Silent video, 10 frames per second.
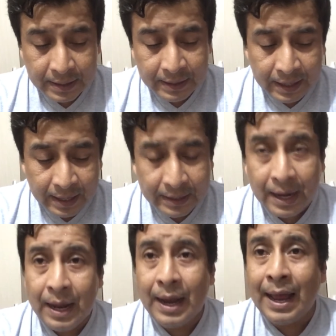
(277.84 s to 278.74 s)
y entra
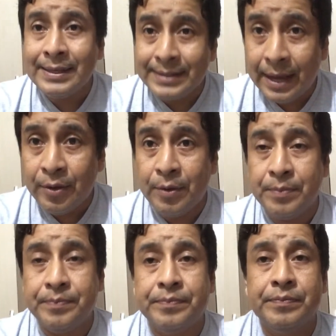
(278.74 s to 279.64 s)
Caicedo.
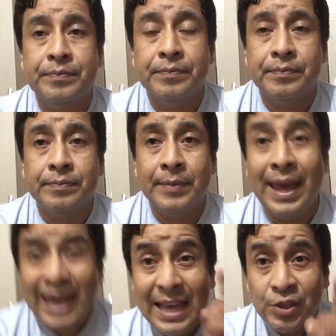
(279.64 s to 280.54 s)

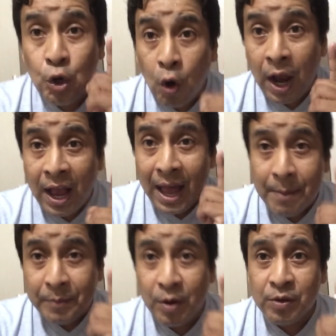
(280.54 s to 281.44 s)
Esos
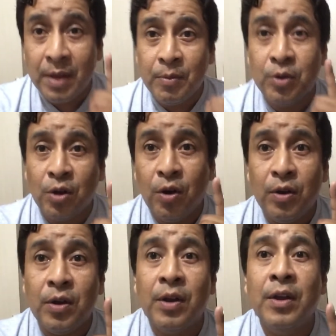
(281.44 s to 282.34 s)
cambios demostró
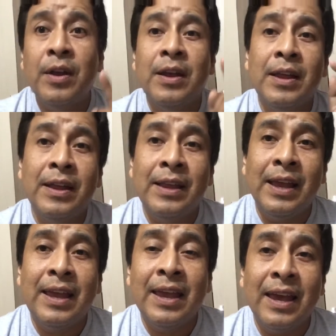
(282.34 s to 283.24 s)
de
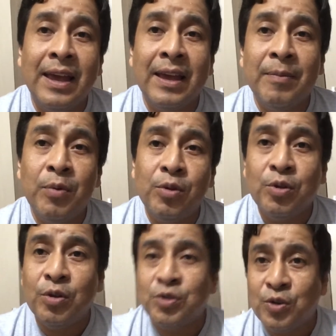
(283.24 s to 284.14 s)
que
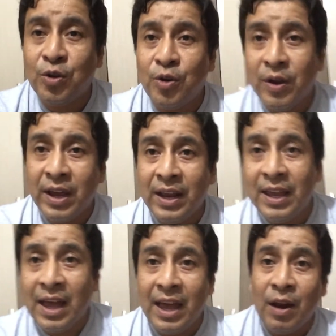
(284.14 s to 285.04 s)
Busto solo
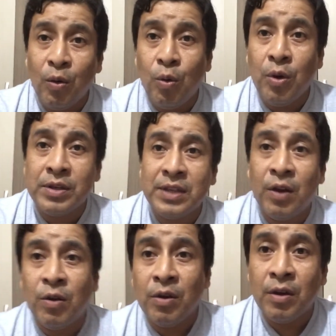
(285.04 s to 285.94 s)
quería el 1 a
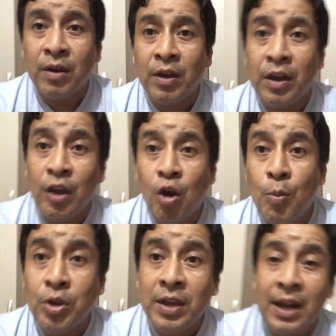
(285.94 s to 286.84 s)
0. Y
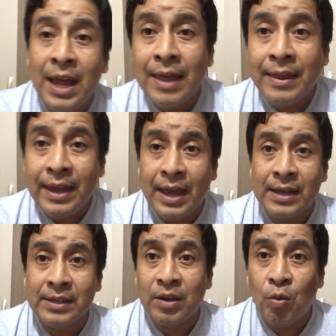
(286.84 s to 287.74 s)
como tiene a Díaz,
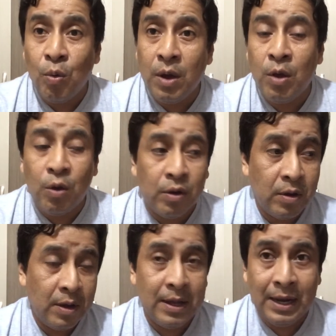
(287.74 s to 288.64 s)
un jugador
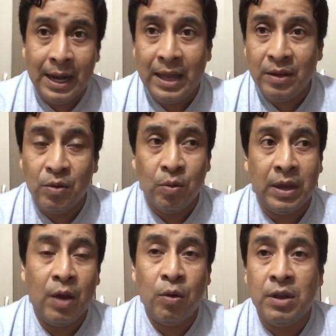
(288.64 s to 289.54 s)
lento que
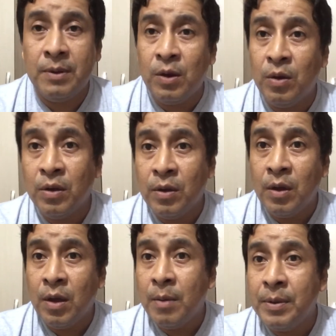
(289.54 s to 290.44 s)
esconde balón,
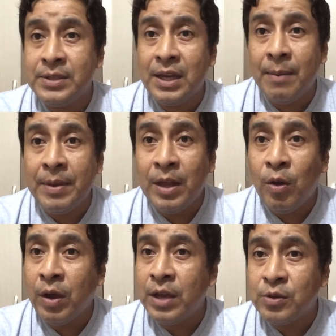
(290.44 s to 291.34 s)
Básicamente
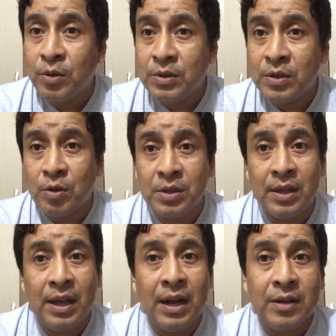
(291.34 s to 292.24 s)
lo que hizo es
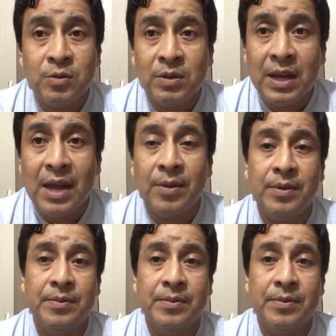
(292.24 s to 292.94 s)
sostener el resultado.